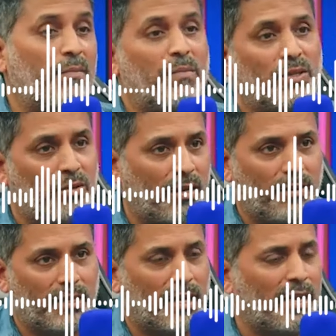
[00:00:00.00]
Y ya me pasó
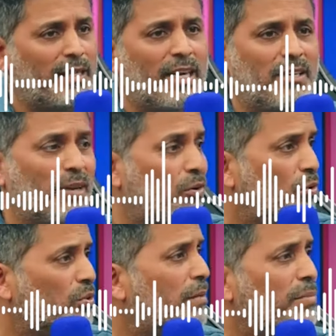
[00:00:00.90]
una vez que gente que ni me
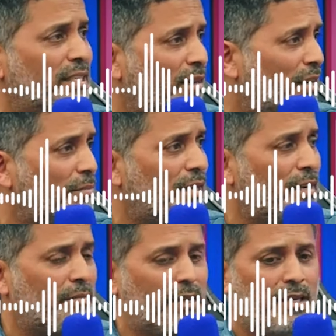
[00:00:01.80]
conoce empieza a hablar
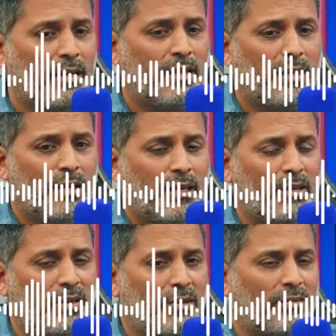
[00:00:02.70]
mal de mí
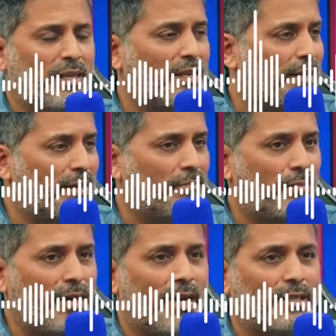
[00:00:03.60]
y yo digo,
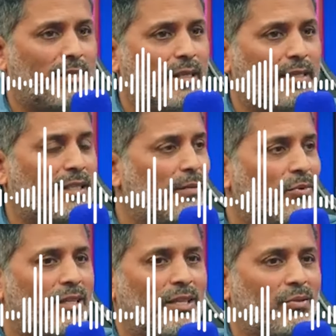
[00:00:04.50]
Ah, Si
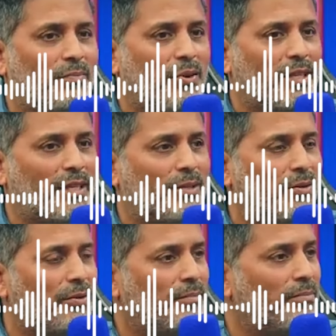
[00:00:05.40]
estamos haciendo un
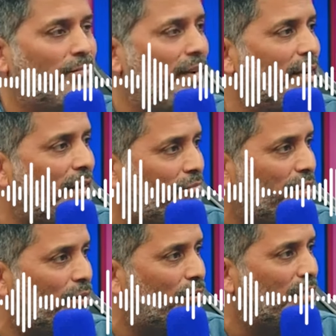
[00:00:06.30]
proyecto
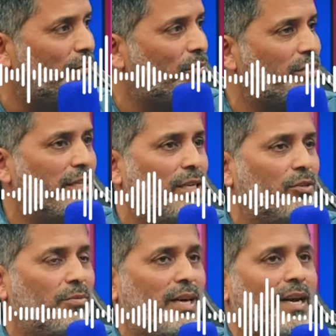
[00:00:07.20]
benéfico, estamos
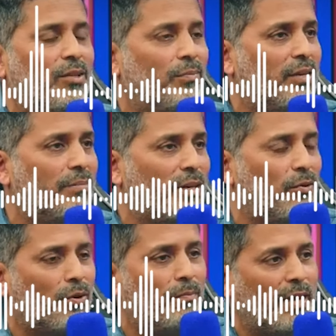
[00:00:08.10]
siguiendo viajando por el
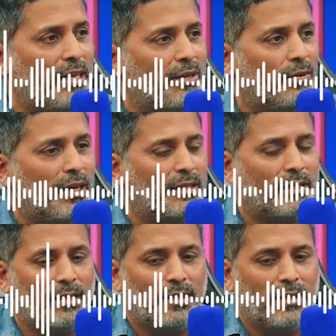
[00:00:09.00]
Perú con
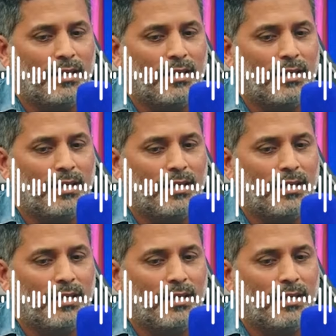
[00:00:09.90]
películas,